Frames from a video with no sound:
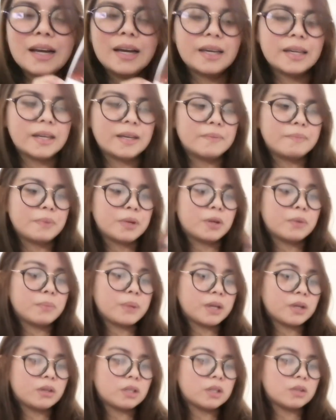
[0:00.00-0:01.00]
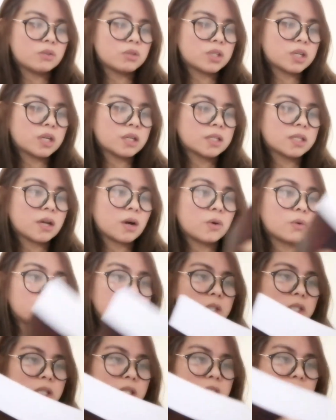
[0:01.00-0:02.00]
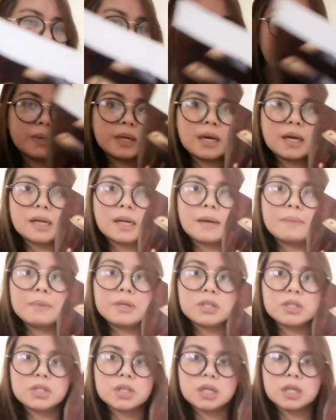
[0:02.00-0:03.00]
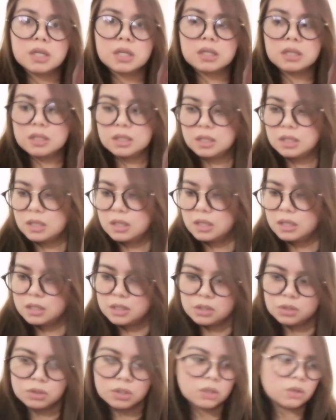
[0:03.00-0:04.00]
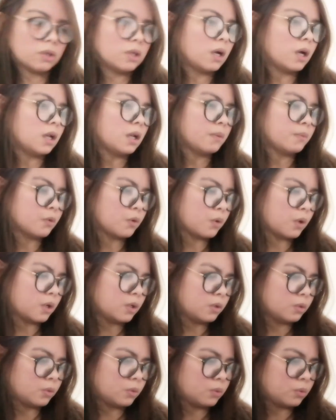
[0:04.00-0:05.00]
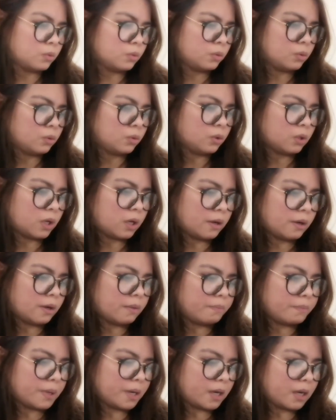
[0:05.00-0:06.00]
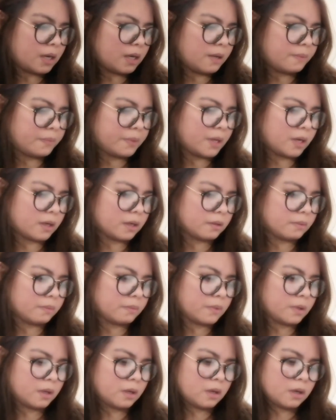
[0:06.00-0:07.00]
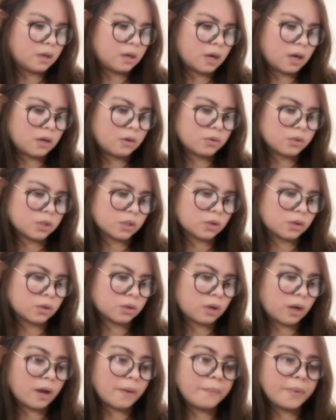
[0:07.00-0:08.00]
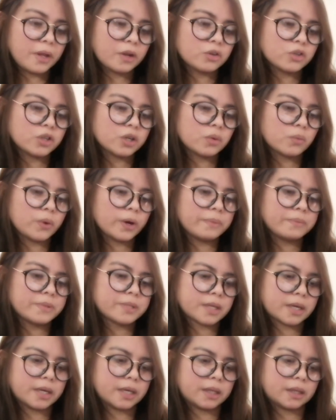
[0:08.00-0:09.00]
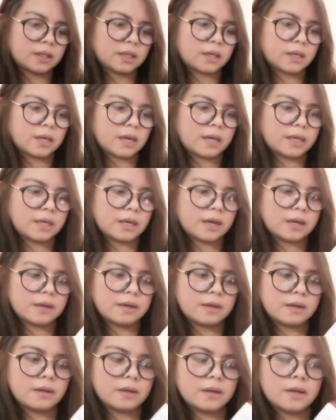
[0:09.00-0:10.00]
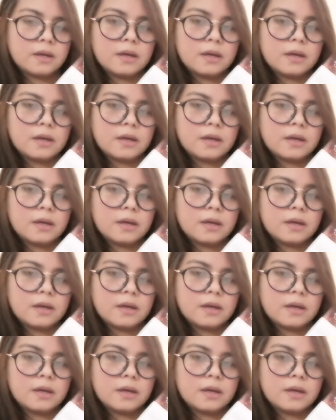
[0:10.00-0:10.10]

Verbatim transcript: Ayan, pero meron din to sa Saudi kasi may Arabic siya eh. So, di ko lang alam kung ano ah, ang um, pangalan ng ano sa... Ah, meron siyang website. Ayan.